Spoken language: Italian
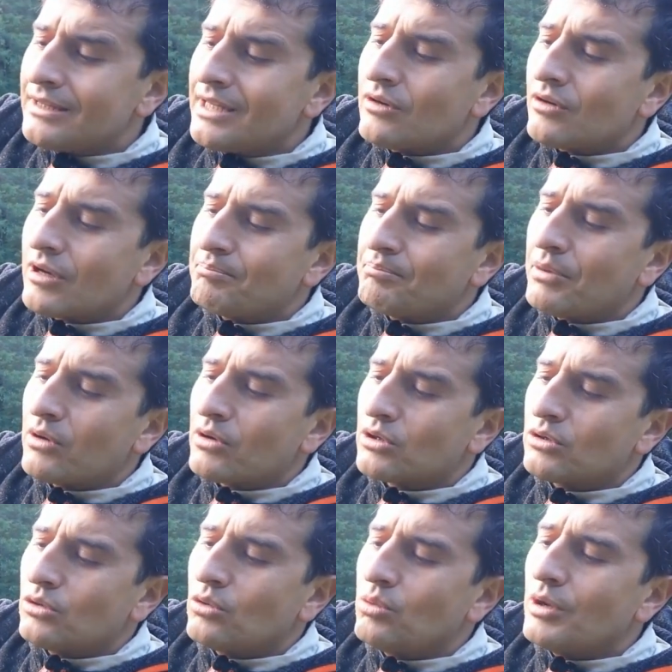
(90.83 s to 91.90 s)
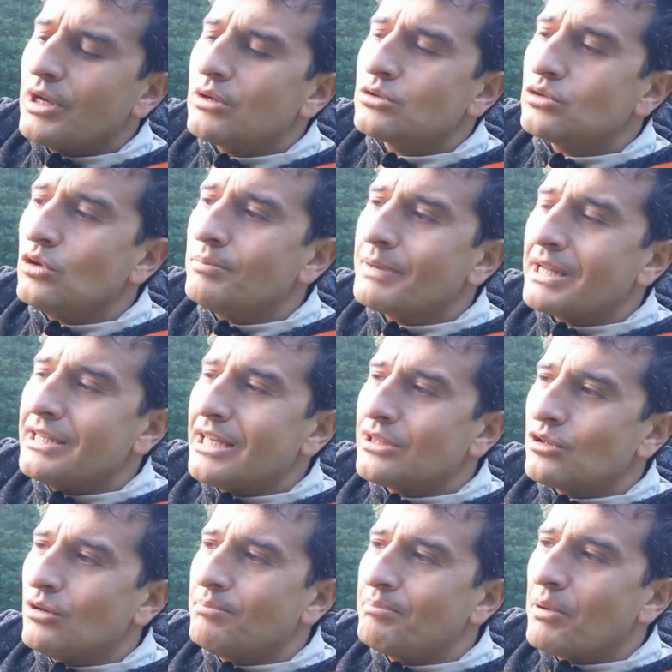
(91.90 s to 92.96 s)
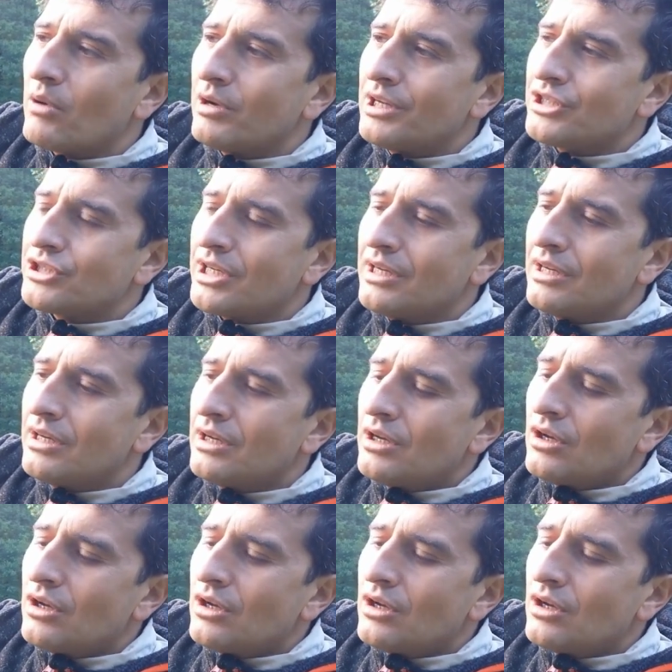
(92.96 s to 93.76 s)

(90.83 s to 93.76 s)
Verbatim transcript: dico che porto quello sopra dietro il pollice.